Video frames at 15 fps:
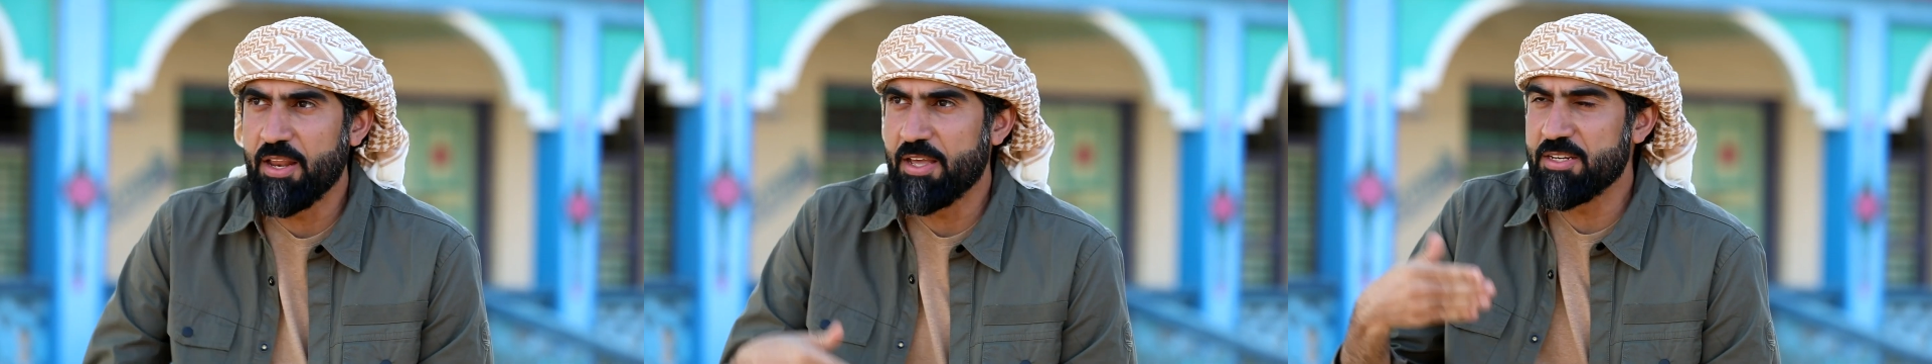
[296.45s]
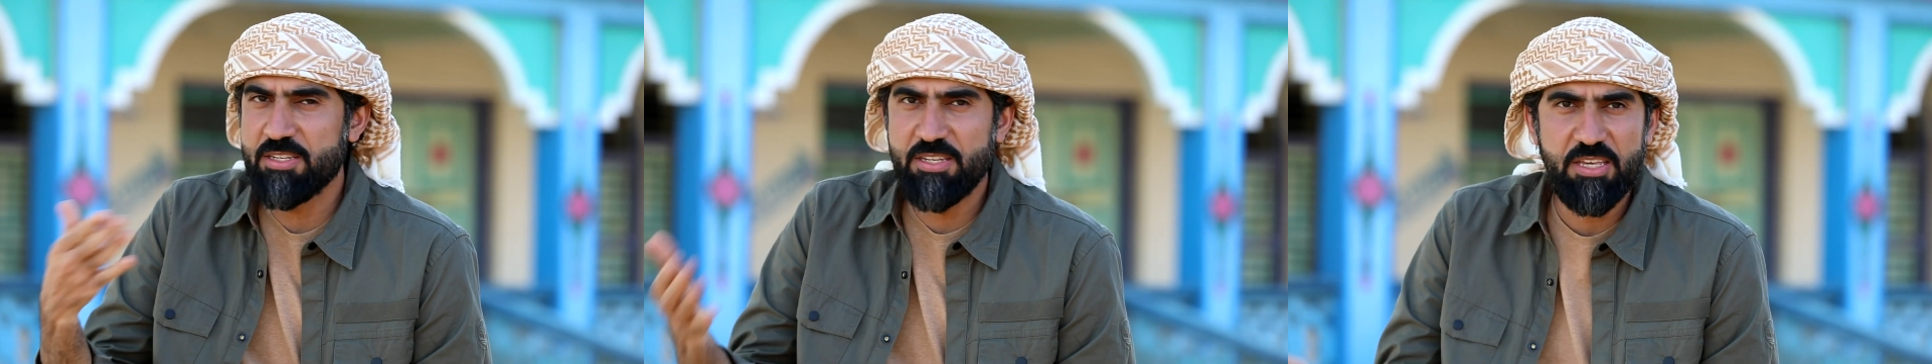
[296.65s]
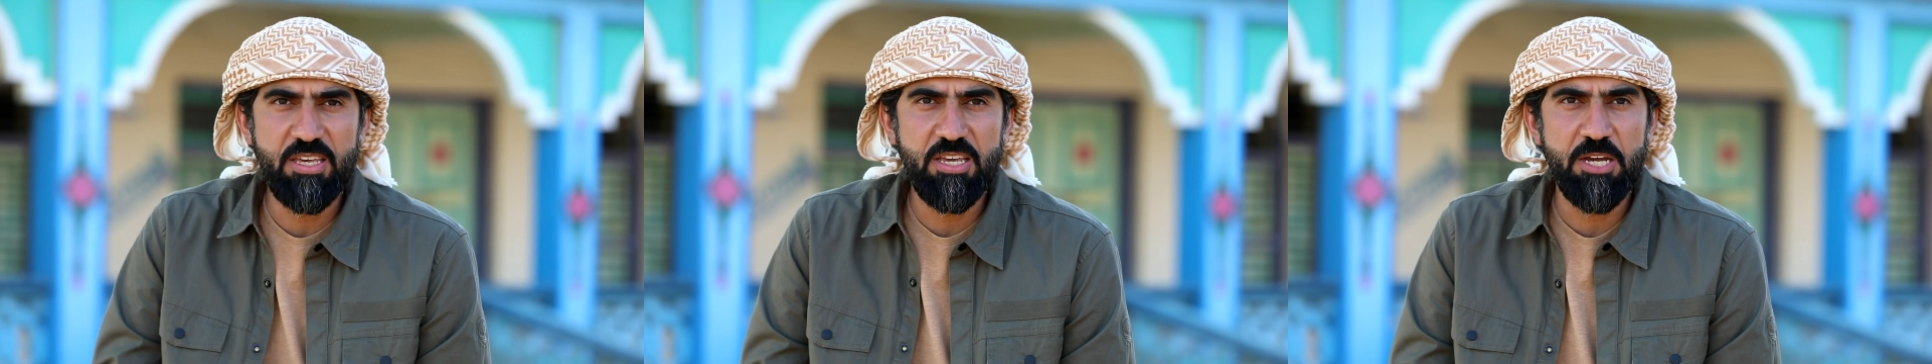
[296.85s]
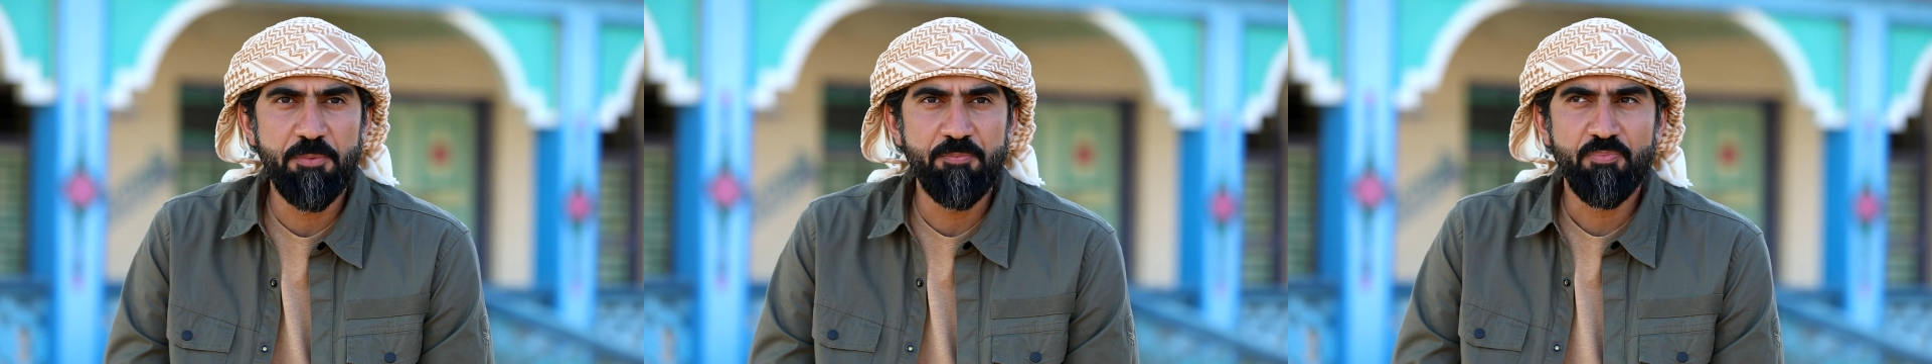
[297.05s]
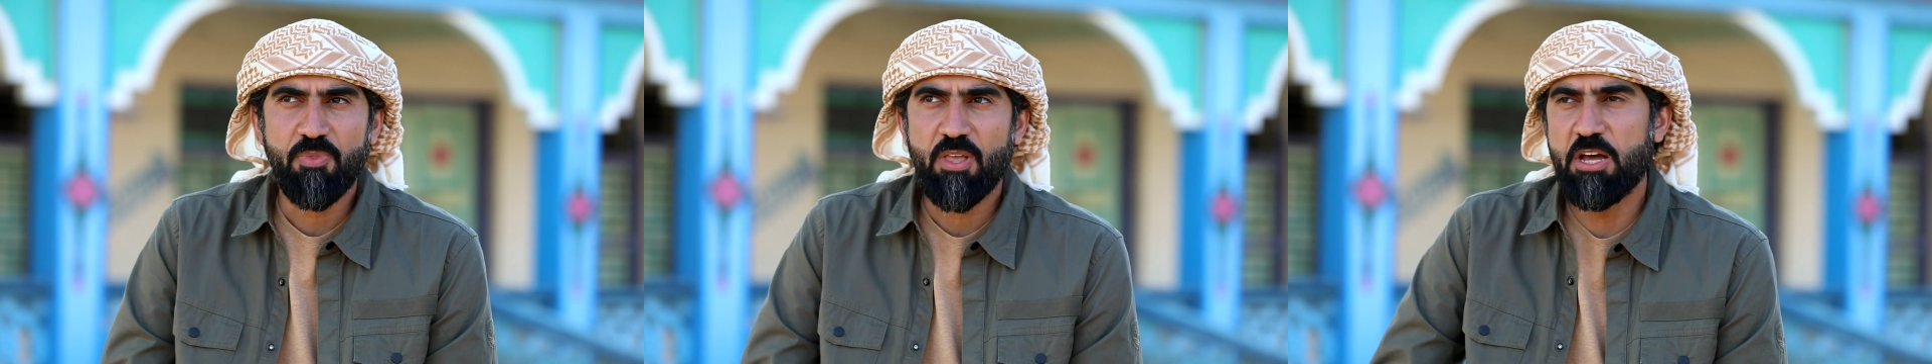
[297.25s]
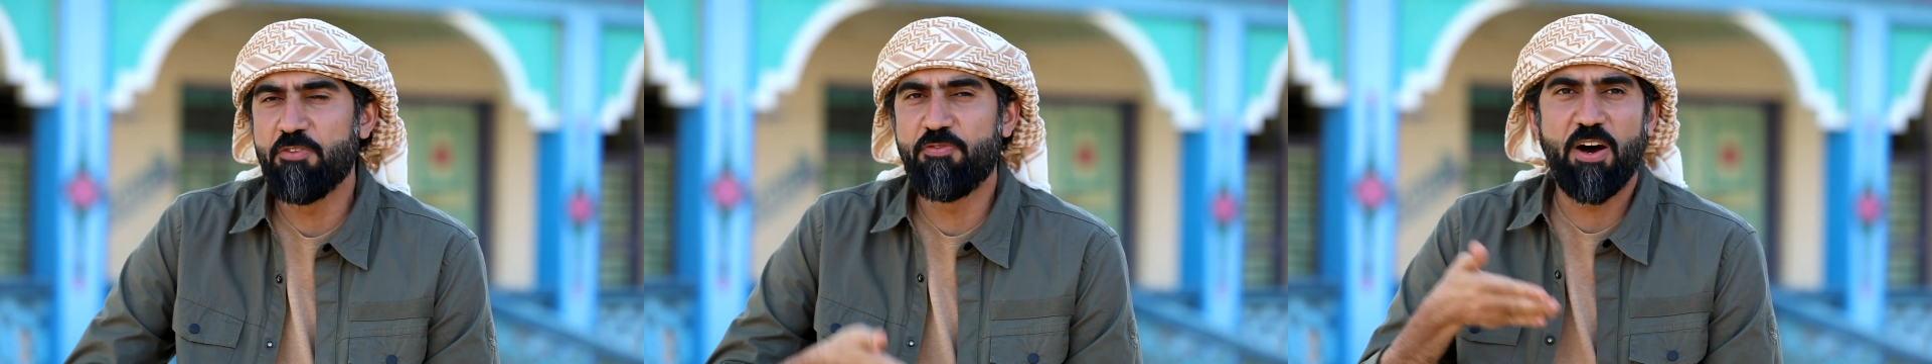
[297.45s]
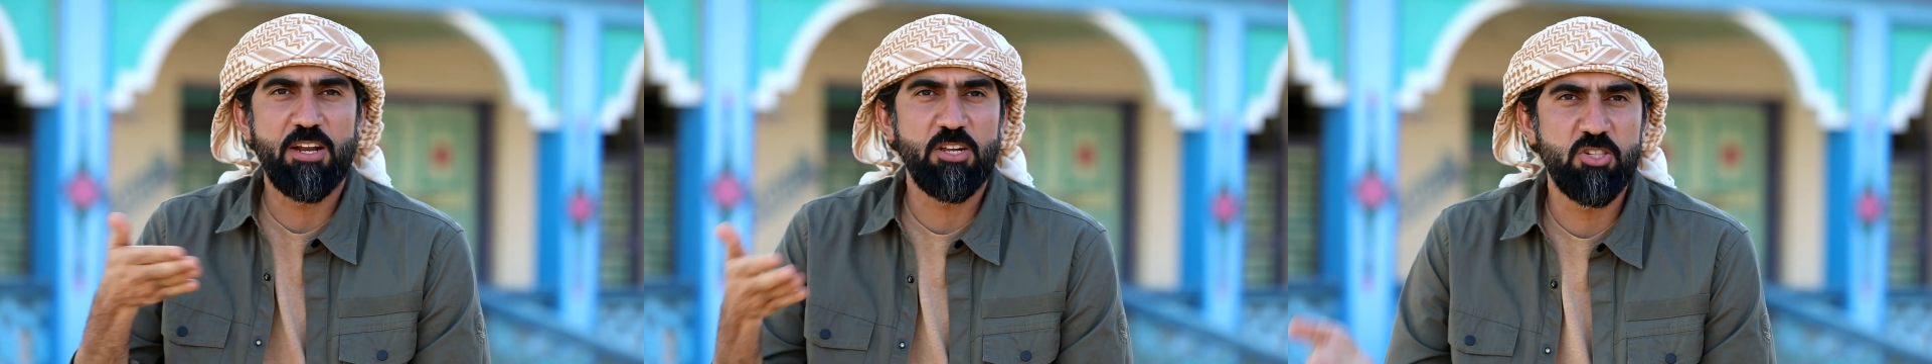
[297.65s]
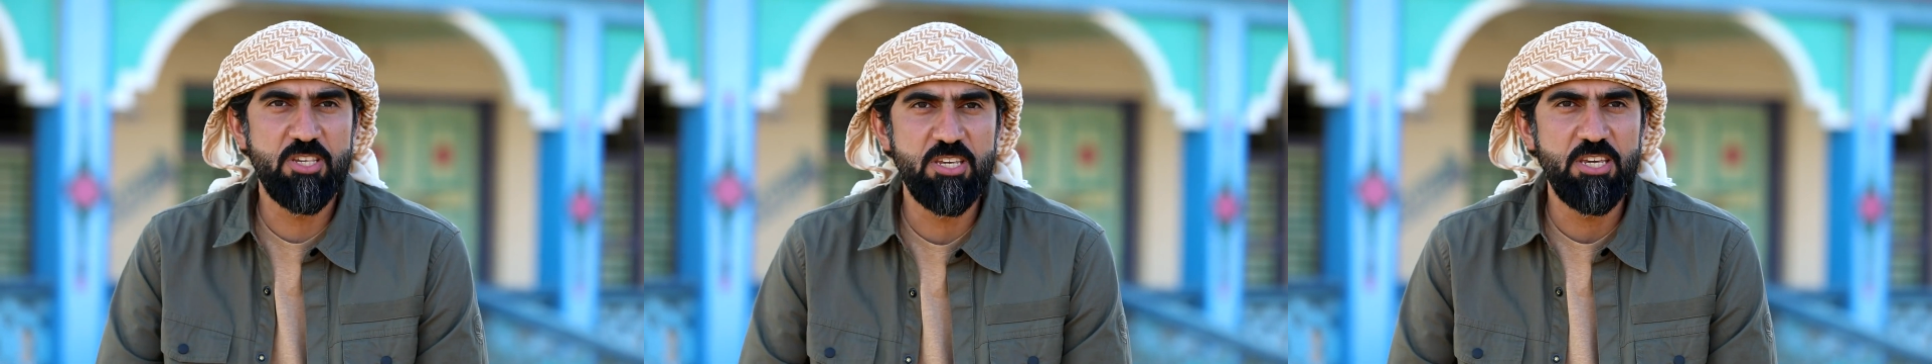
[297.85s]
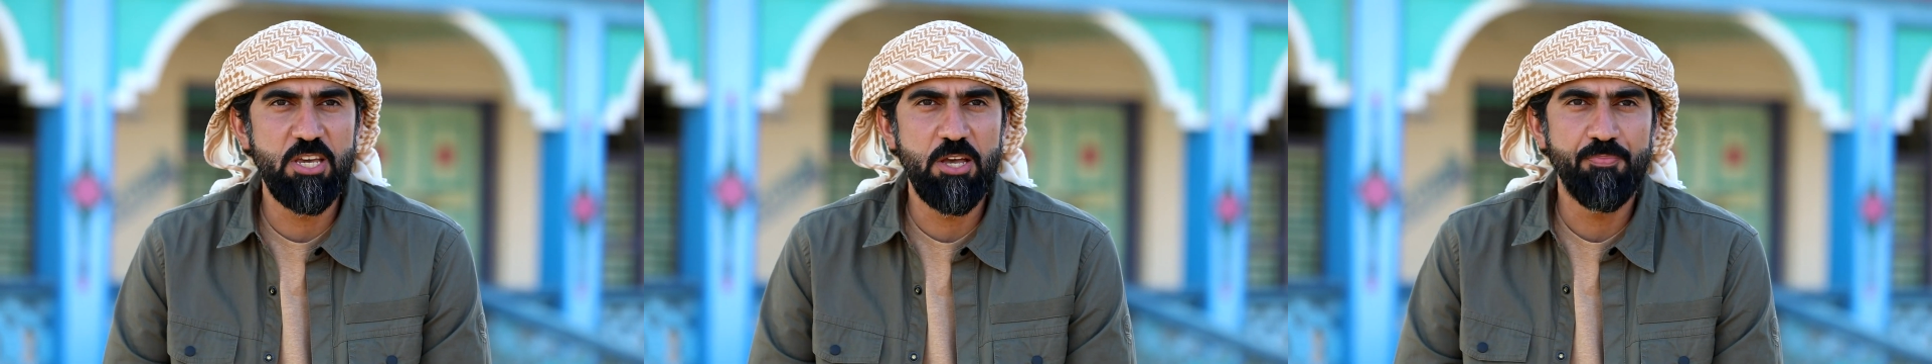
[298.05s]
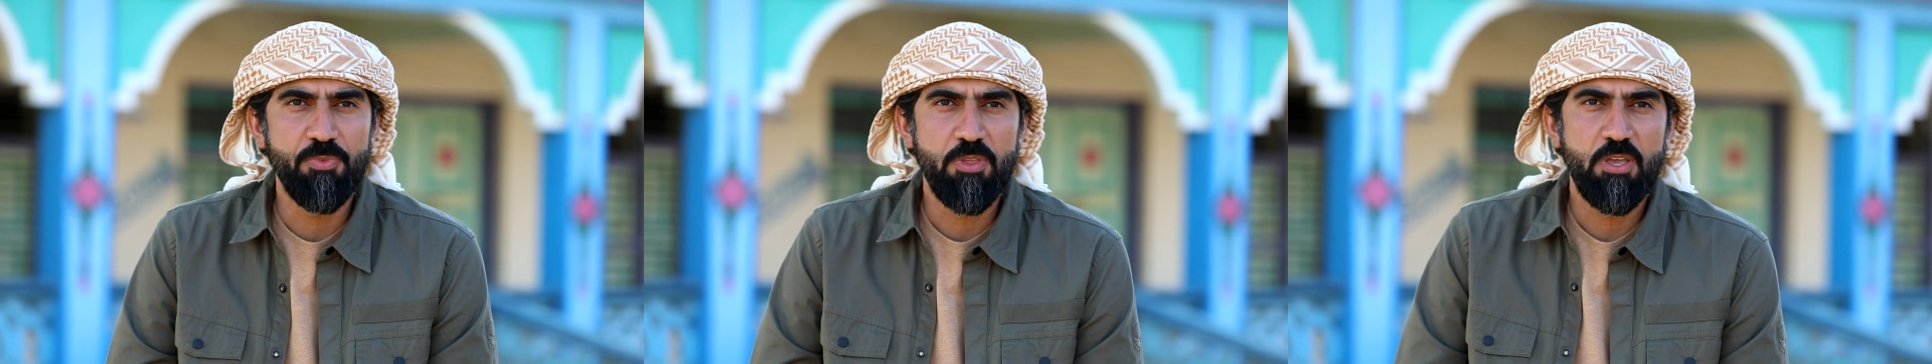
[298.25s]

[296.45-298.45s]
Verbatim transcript: الهندية الفارسية